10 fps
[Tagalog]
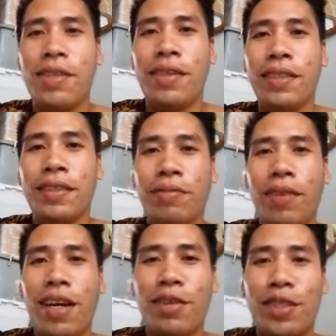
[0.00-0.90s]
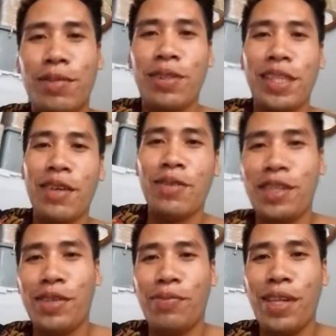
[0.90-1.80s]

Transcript: Baka gusto mong talunin yung